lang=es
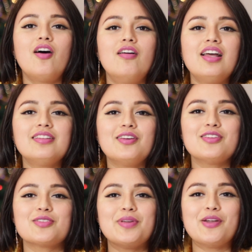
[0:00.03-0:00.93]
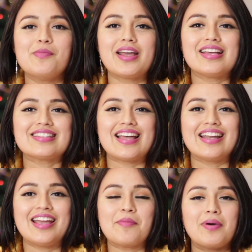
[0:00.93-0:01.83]
Hola a todos, mi nombre es
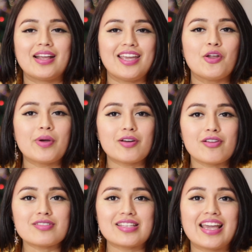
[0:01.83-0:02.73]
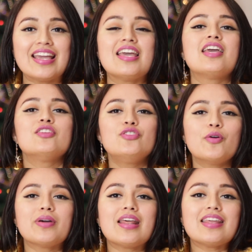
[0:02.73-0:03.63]
Tania, para quien no me conoce, yo
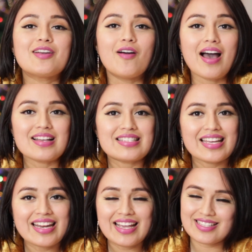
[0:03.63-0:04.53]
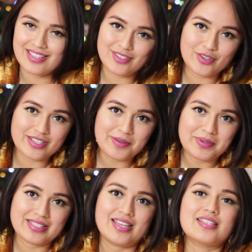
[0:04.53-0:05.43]
me dedico a hacer extensiones de
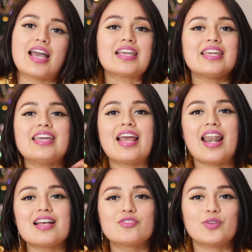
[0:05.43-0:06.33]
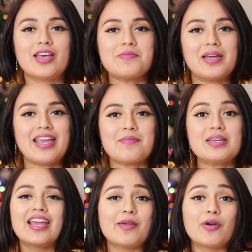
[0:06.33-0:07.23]
pestañas aquí en la ciudad de
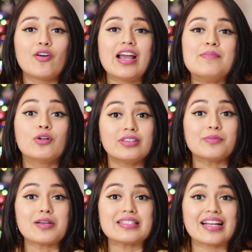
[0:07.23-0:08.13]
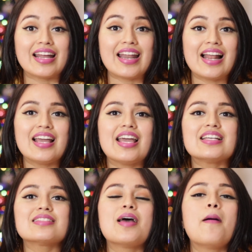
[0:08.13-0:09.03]
Miami y bueno, el motivo de este canal
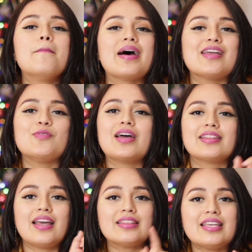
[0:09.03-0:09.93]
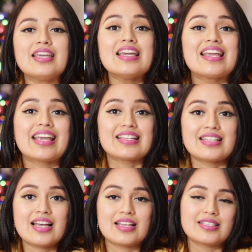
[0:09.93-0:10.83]
es para ayudarte a ti que
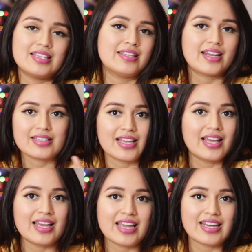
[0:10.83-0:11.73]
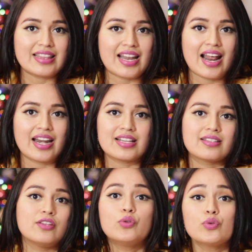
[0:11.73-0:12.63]
estás interesada en entrar en
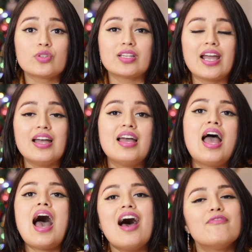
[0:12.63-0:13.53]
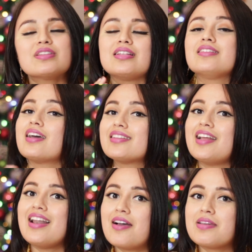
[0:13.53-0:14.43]
esta industria, a
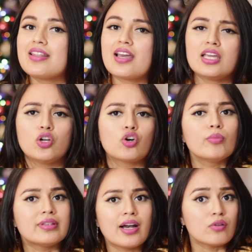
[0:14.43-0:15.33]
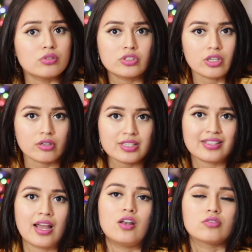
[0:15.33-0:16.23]
facilitarte la vida y no cometer algunos errores
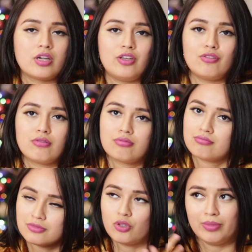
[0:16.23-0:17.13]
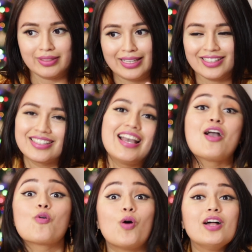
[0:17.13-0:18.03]
de los que yo cometí
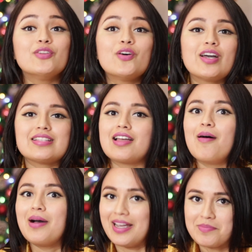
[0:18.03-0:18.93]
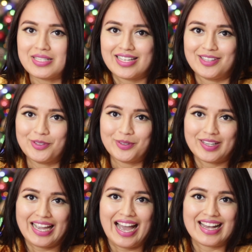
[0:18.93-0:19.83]
cuando estaba
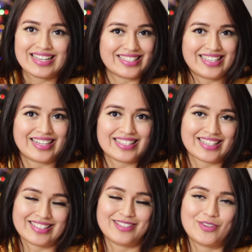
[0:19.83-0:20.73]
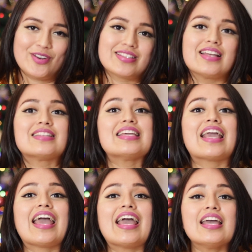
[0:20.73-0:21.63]
empezando a hacer las extensiones. Así
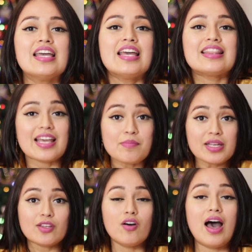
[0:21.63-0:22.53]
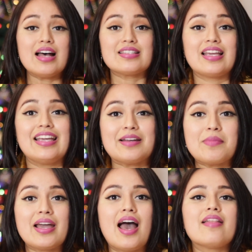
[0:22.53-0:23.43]
que te invito a
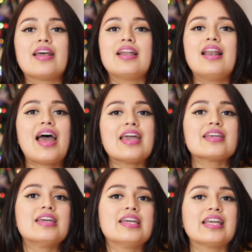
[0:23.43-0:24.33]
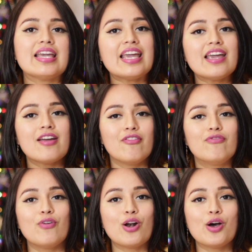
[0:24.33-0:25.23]
seguirme, a darle like y
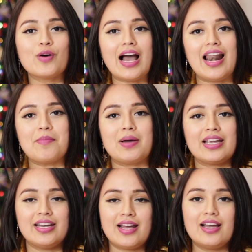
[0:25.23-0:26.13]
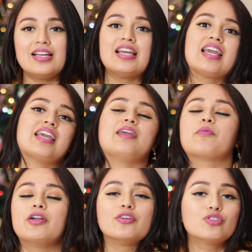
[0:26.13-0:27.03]
follow a la página y
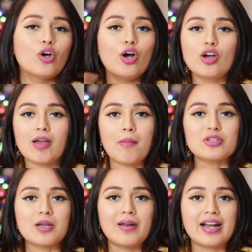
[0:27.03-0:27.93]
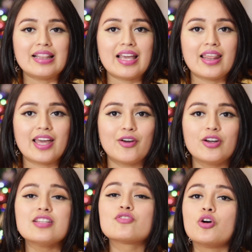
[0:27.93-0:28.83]
bueno, todo lo que vamos a hablar el día de
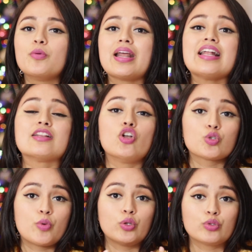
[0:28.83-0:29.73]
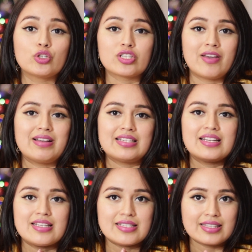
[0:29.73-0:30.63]
hoy sobre los productos que vas a
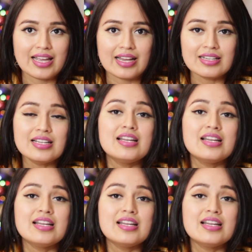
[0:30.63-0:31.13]
necesitar